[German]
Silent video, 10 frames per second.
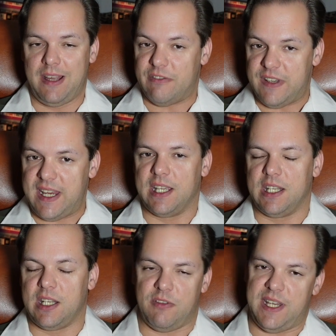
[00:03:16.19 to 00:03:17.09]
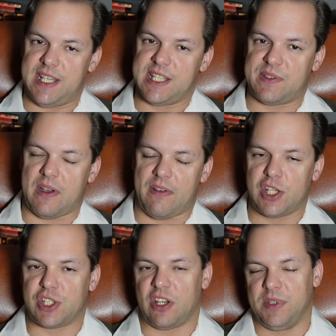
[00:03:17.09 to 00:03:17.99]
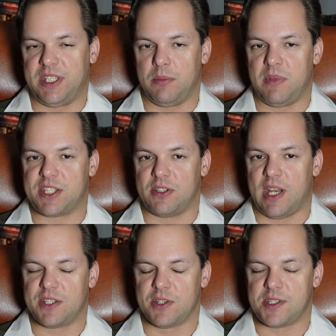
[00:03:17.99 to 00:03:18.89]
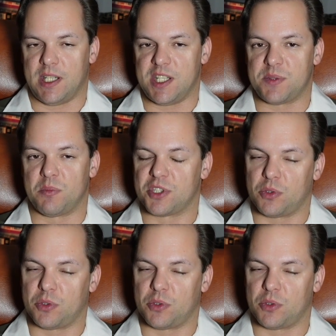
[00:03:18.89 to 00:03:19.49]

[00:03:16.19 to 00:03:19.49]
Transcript: wegen Wesensverwandtschaft mit dem Nationalsozialismus